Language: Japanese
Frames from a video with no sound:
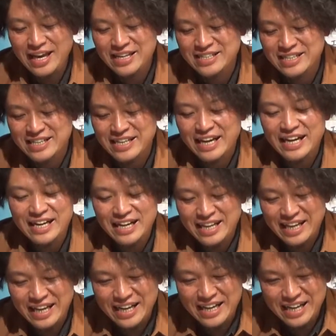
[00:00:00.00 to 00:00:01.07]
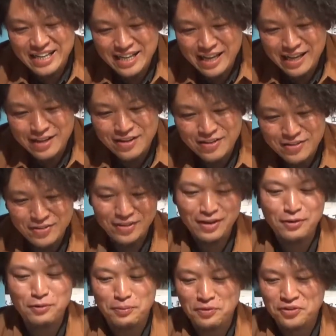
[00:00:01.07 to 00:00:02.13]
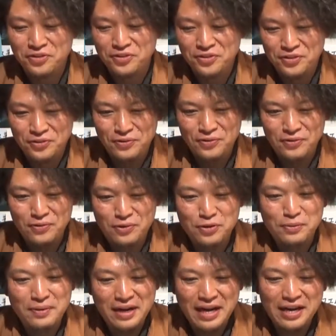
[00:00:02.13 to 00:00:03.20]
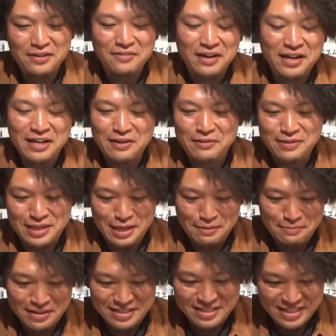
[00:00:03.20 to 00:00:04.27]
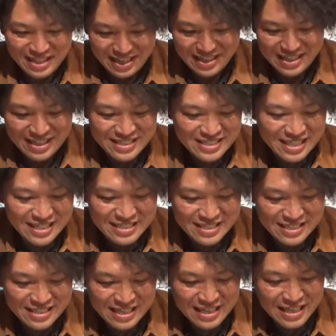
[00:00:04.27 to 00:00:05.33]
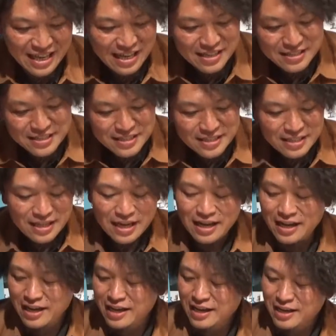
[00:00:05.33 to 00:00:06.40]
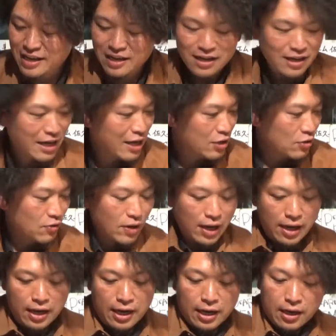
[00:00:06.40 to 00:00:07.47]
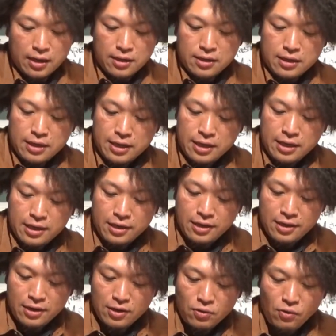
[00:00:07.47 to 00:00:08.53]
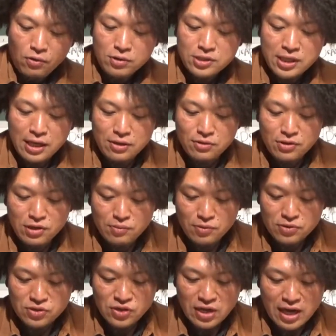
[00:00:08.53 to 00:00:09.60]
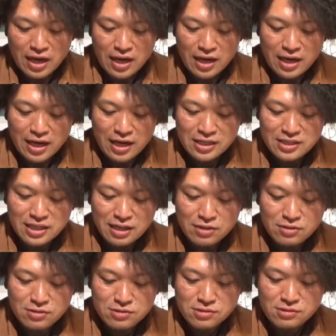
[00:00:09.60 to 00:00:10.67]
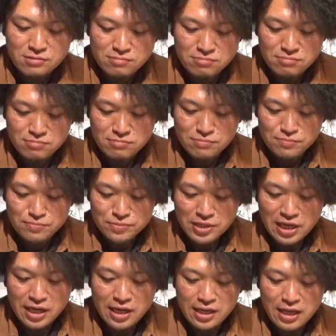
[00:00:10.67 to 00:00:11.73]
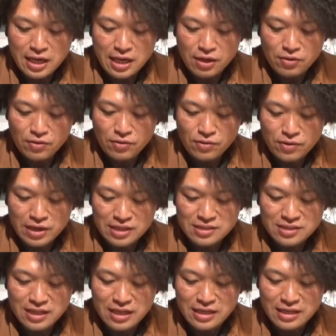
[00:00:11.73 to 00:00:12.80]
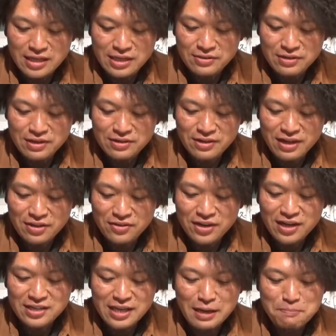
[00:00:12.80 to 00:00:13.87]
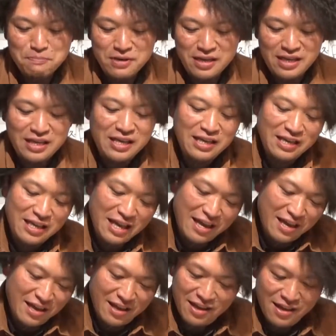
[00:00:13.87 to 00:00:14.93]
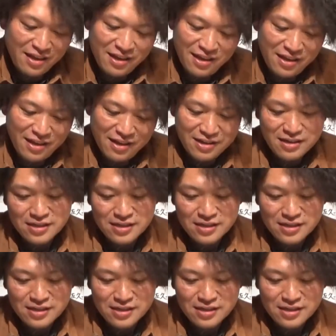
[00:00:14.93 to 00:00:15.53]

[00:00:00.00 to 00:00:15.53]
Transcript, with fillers: 「平寺来たありがたいありがたい」っていうねご母堂のお言葉があるわけでございますが那須丹心さんね。えー、あとはあえー、奥さんの荷物が明日着く大変だけど春日井に来てくれるからとりあえずハッピーいいね